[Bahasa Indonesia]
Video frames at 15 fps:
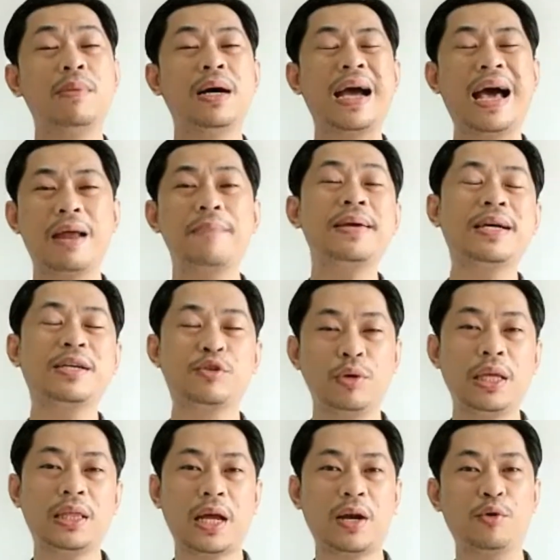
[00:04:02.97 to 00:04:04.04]
mengalami
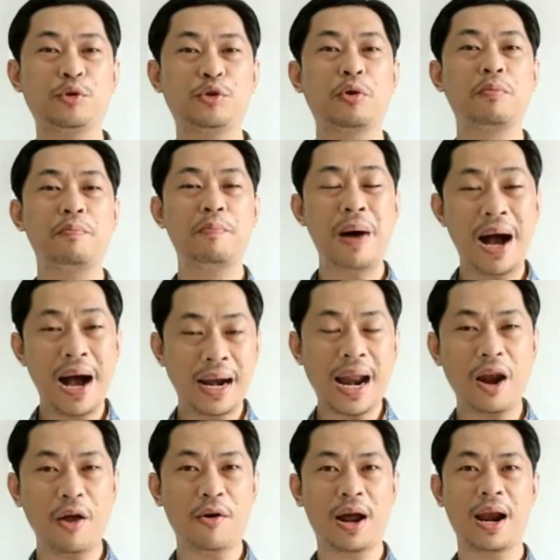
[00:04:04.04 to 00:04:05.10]
kesulitan untuk
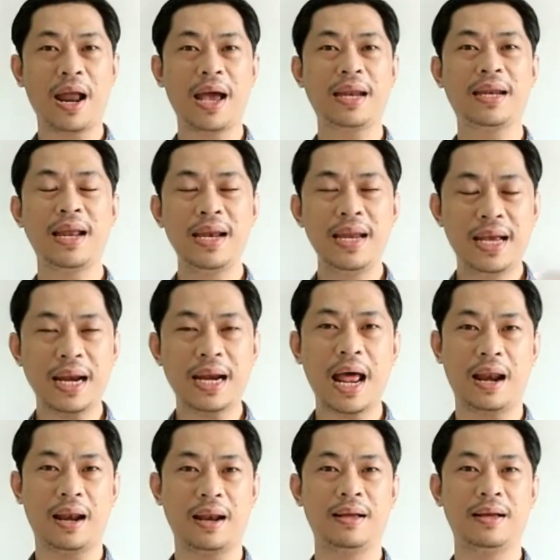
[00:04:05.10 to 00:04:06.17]
mengenal orang lain dan
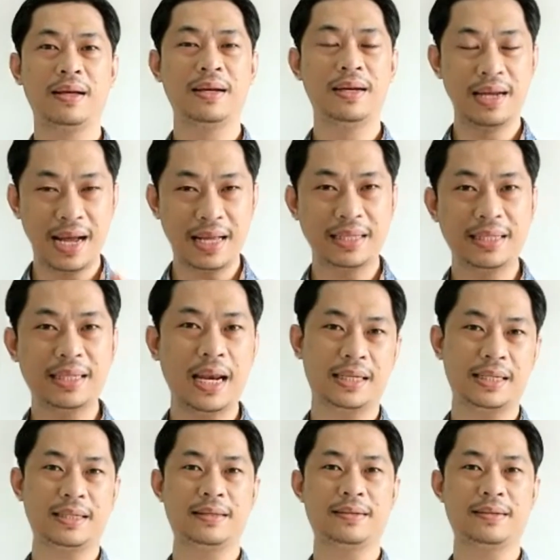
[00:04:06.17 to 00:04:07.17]
dikenal dengan jelas.